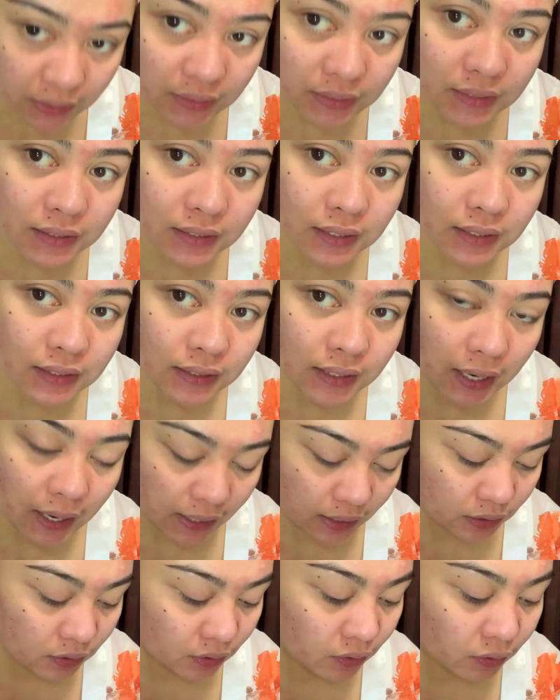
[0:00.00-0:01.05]
is this
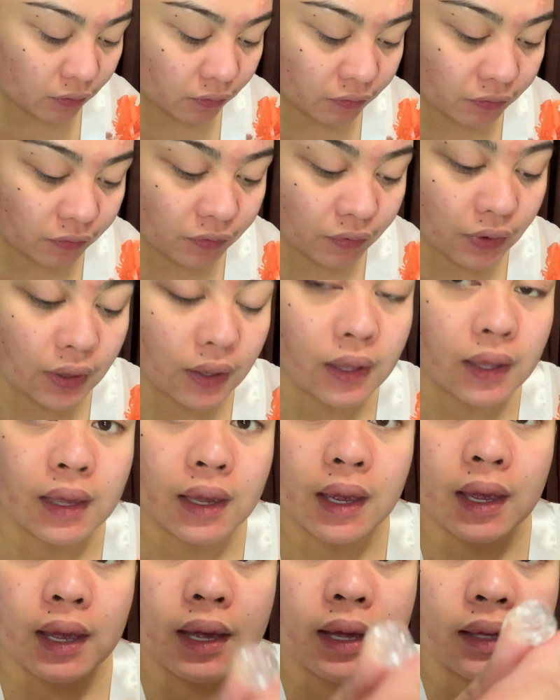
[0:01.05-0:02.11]
kind of
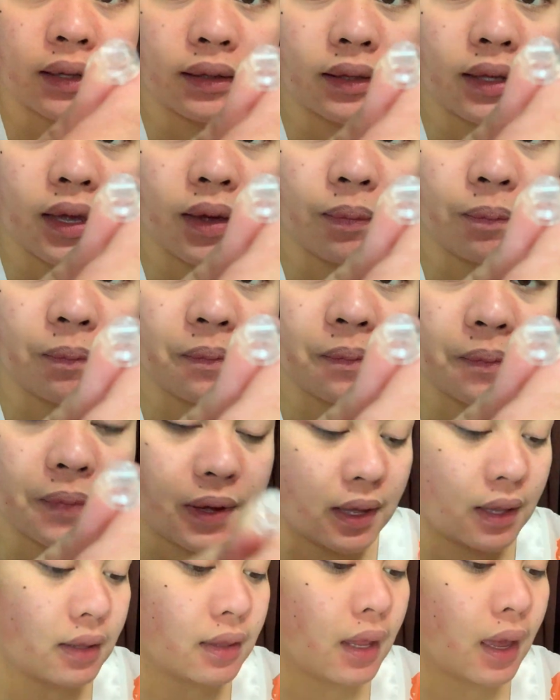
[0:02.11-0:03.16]
tip
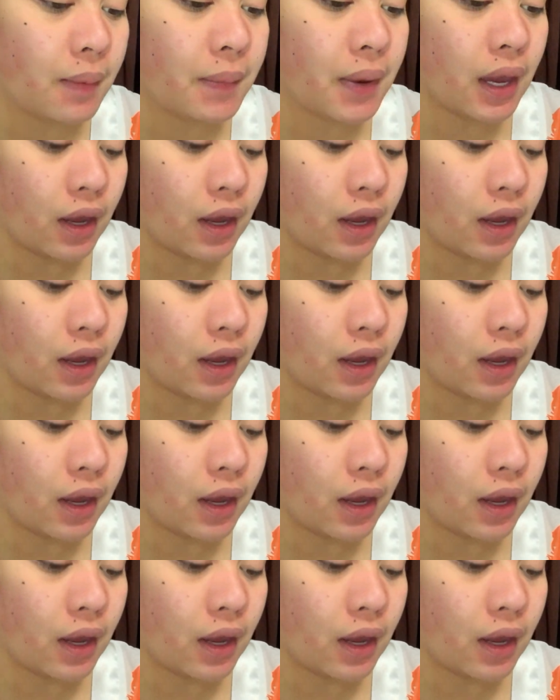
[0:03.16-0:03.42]
na